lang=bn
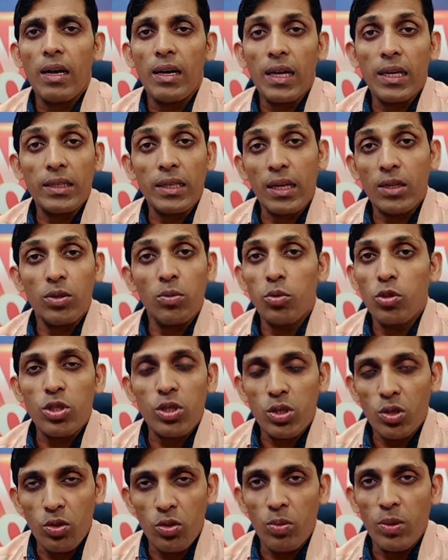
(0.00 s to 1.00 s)
এটা কিন্তু
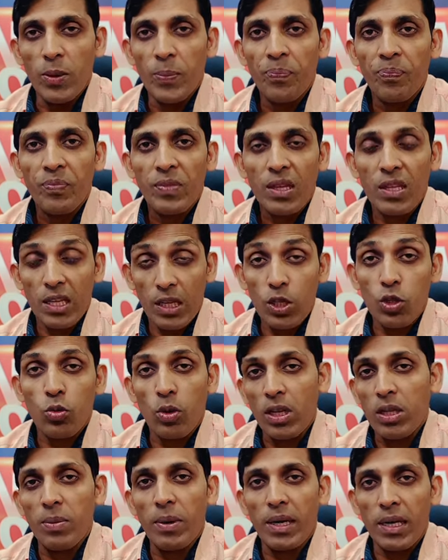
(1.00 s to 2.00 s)
বুঝতে হবে যেটা
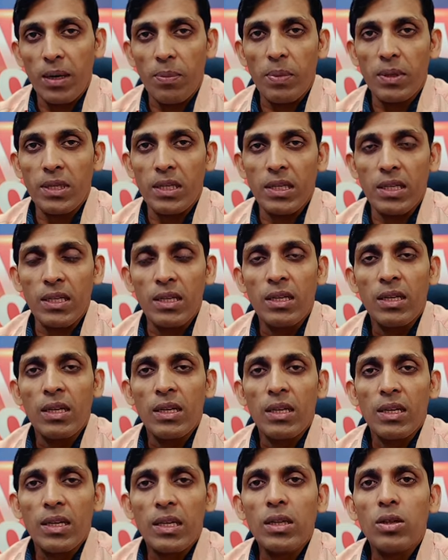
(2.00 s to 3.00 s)
শোনাতে পারেন আপনাদেরকে
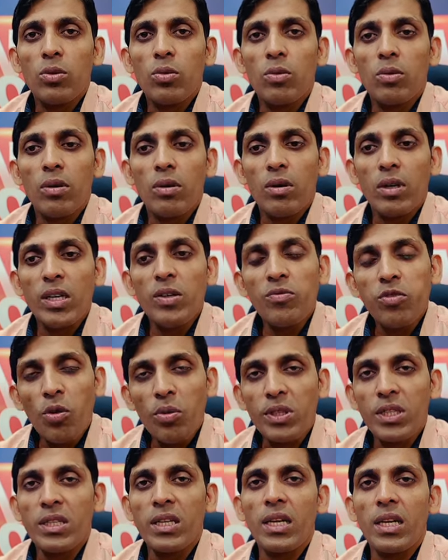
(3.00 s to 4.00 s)
কিন্তু
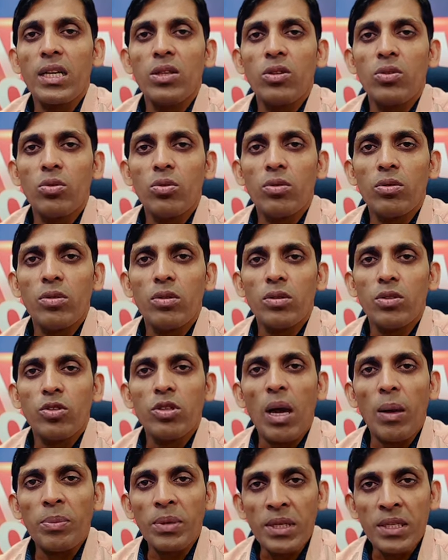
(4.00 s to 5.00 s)
ইনফরমেশনটা কিন্তু যদি
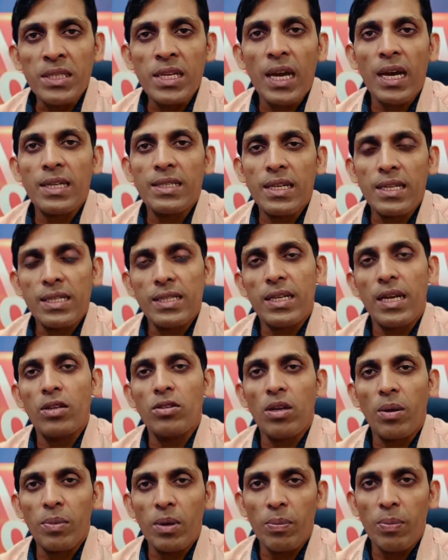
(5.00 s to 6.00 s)
আপডেটের জায়গা যায় সেটা
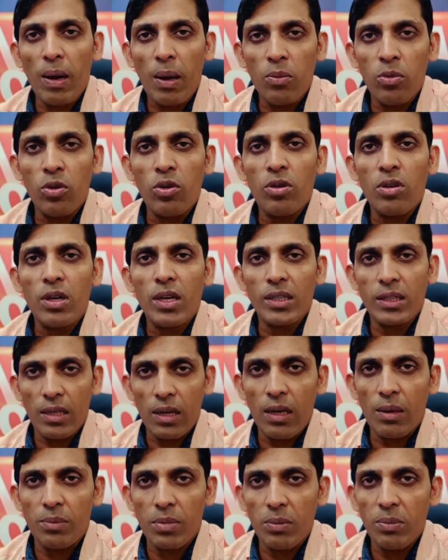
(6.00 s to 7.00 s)
কিন্তু আমরা পাবো এটা
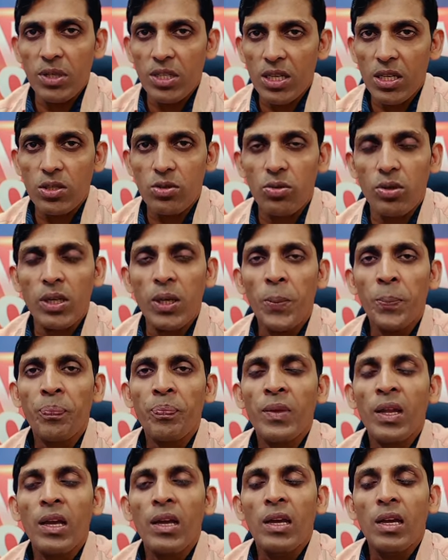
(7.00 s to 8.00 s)
আমরা বিশ্বাস করি
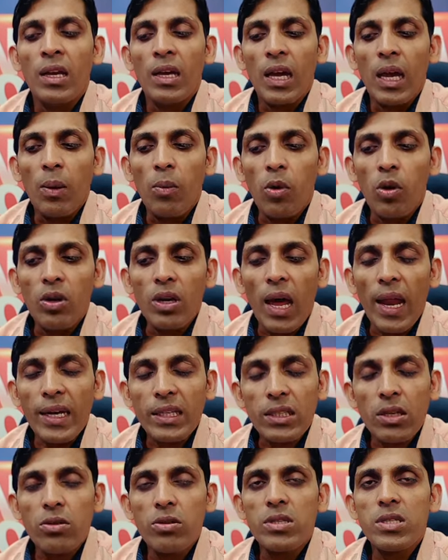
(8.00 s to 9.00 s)
এবং
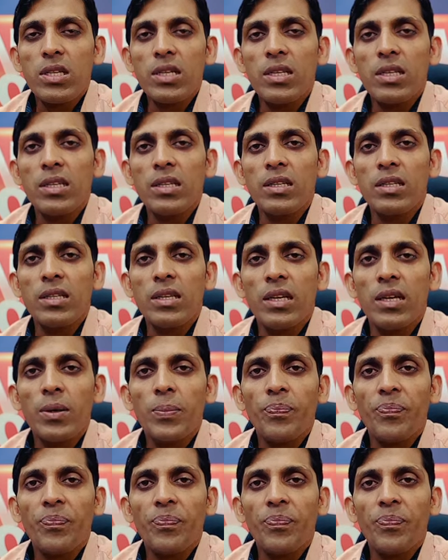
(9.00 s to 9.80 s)
একটা হচ্ছে কি গিয়ে